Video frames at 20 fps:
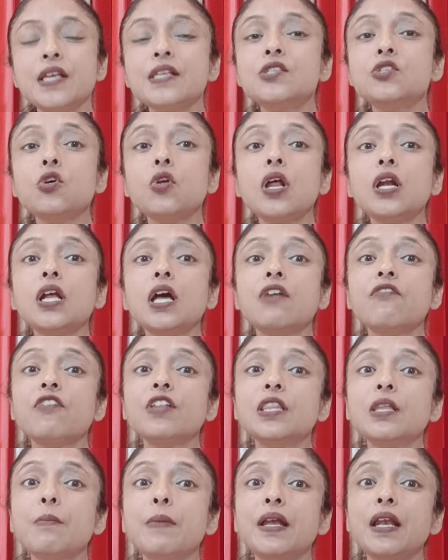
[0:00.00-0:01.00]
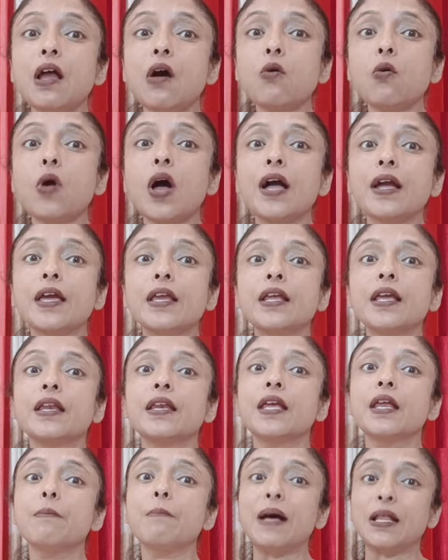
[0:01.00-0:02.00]
इस दौरान गर्भवती महिलाओं को आखिर
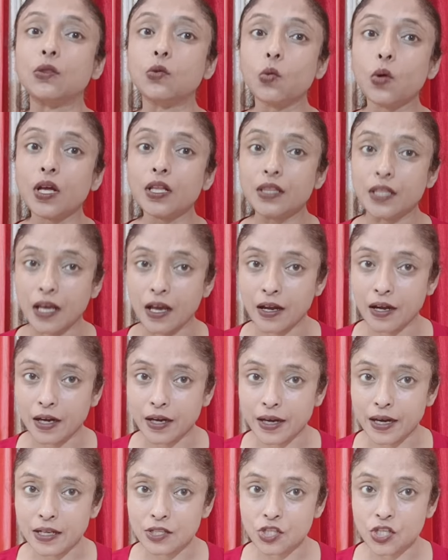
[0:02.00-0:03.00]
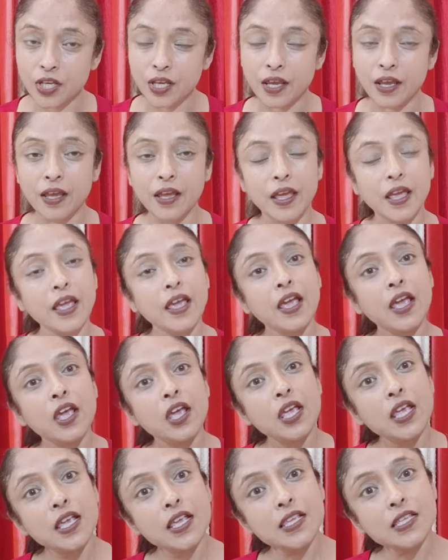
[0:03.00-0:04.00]
किन किन बातों का ध्यान रखना चाहिए
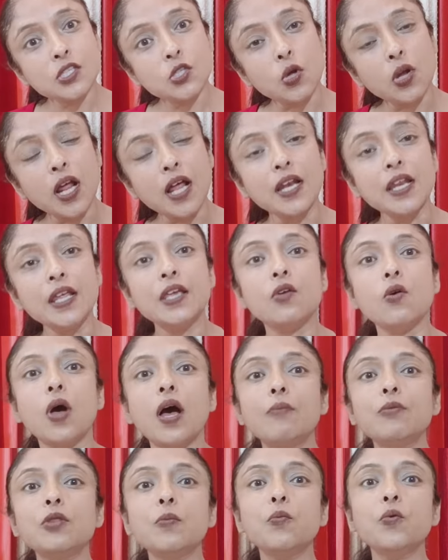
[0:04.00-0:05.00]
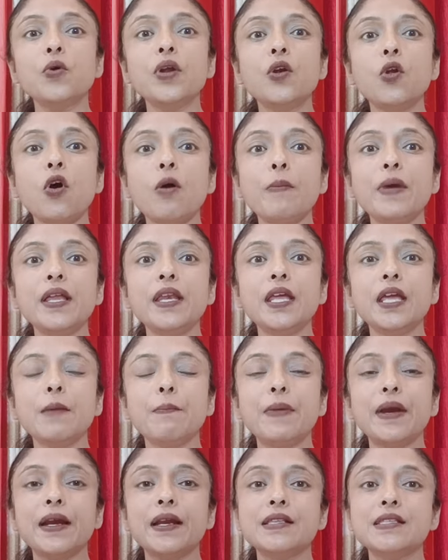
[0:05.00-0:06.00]
इस दौरान ही क्यों हम तो पूरे नौ महीने के
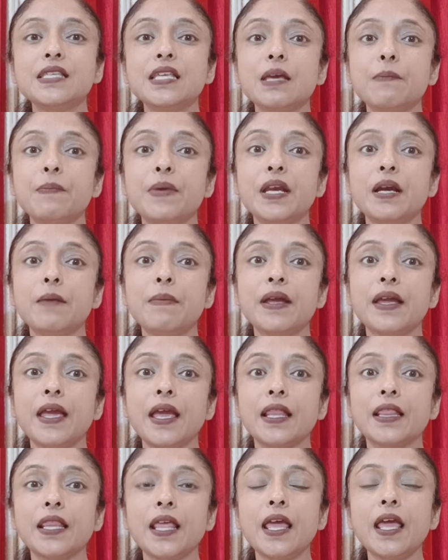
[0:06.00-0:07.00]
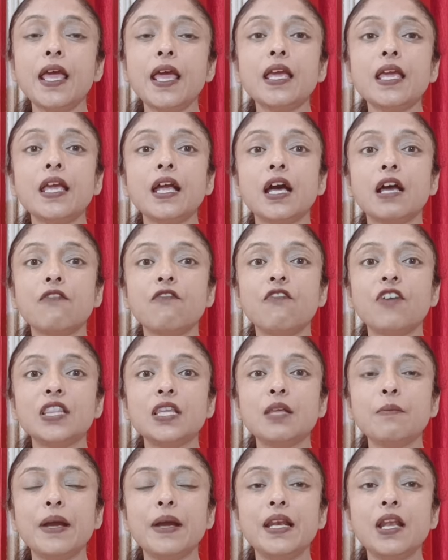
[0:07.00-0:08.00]
प्रेगनेंसी के पीरियड में कहते हैं कि
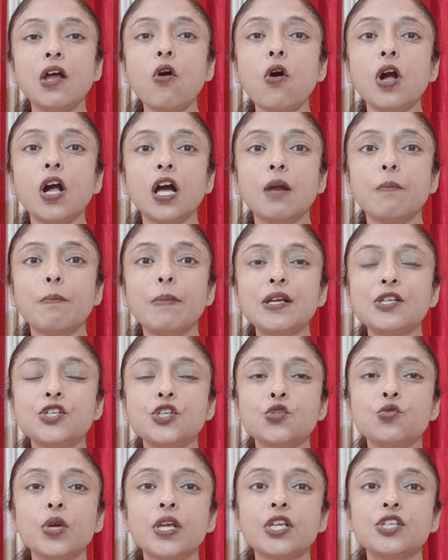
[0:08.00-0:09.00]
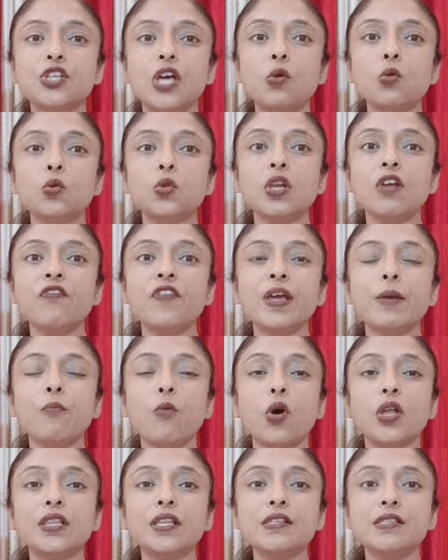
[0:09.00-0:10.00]
गर्भवती महिला और गर्भा शिशु के चारों तरफ एक
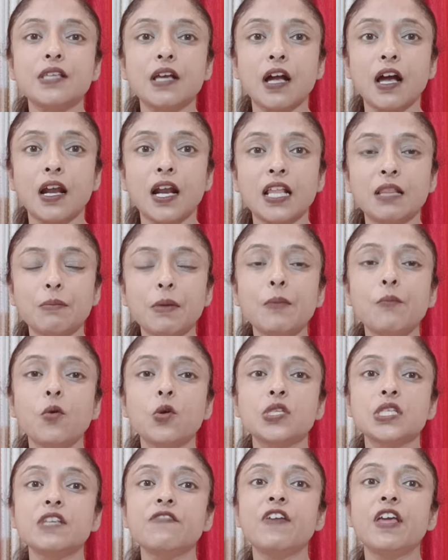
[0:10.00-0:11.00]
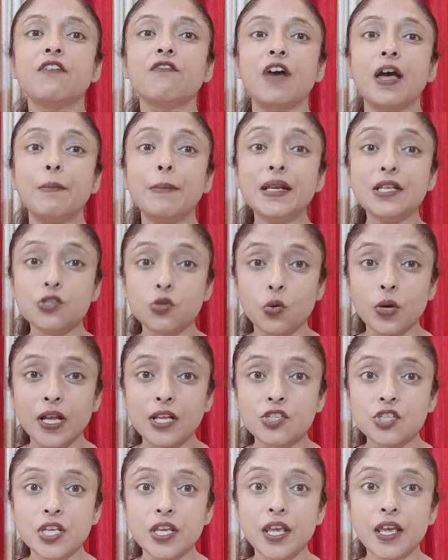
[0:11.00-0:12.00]
बहुत ही सकारात्मक पॉजिटिव एनवायरनमेंट होना
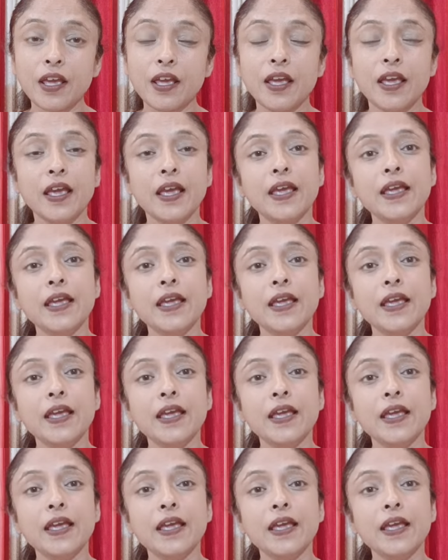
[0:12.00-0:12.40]
चाहिए